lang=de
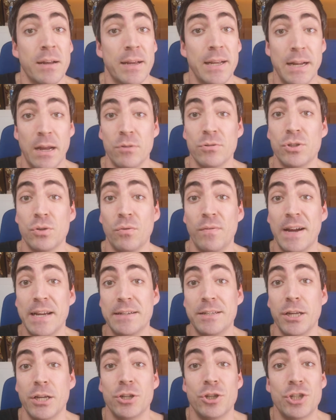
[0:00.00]
Genau,
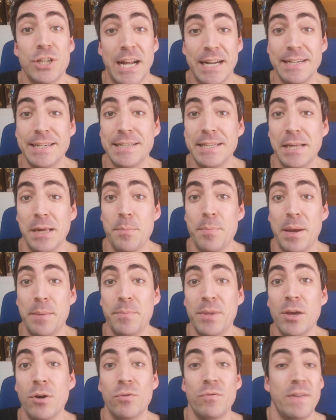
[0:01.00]
soweit Stand der Dinge bei
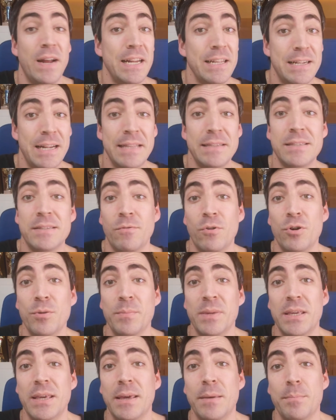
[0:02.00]
mir und weil ich letzte
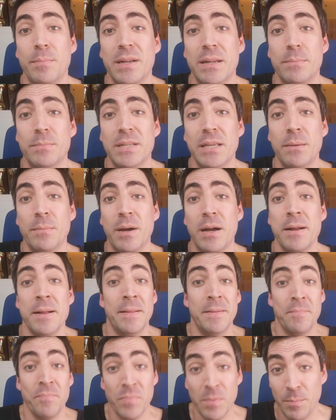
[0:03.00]
Woche mich eben mit dem Thema,
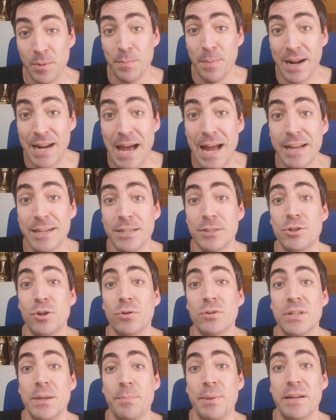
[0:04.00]
mit meiner eigenen
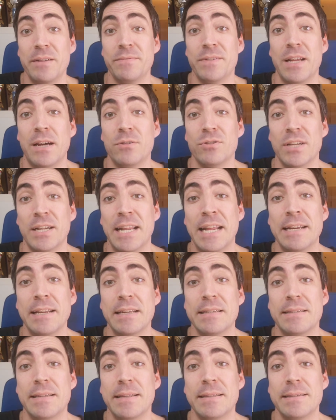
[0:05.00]
Doktorarbeit wieder
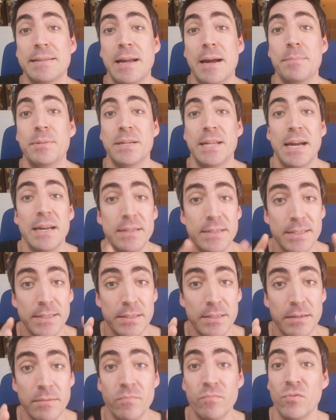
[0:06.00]
auseinandergesetzt habe, dachte
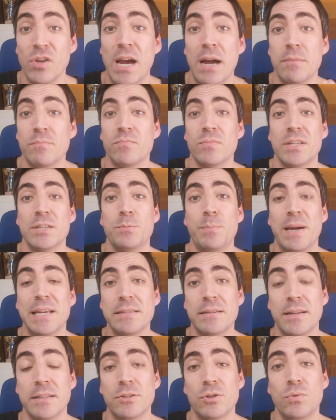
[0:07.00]
ich, ja, das
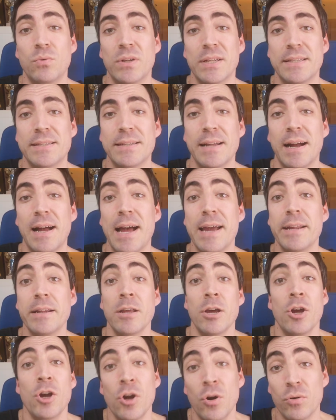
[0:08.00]
passt ganz gut jetzt da rein
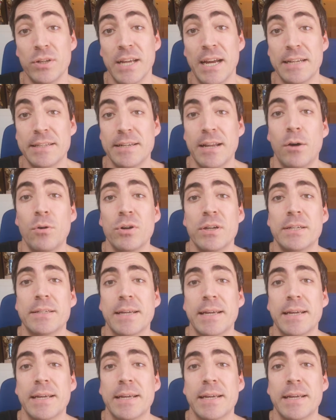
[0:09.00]
und ihr hattet auch